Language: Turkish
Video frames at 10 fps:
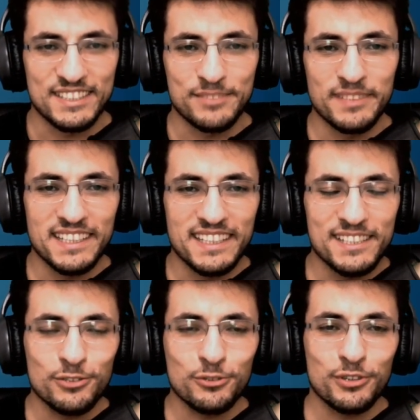İsimleri
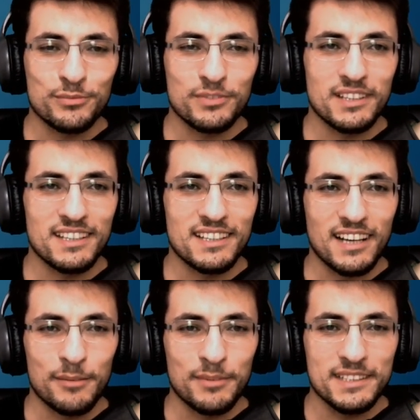İngilizce okuyorum. E,
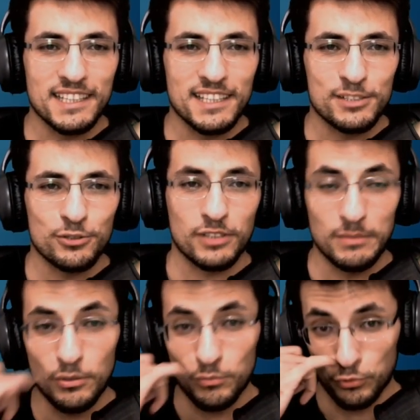rakamları da İngilizce
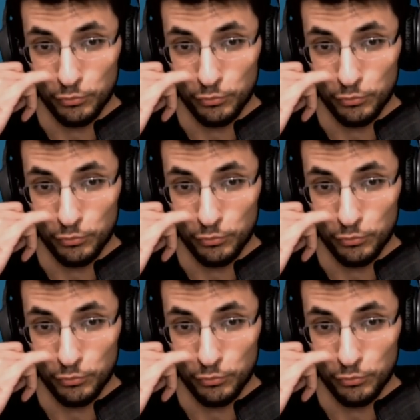okuyayım diyorum.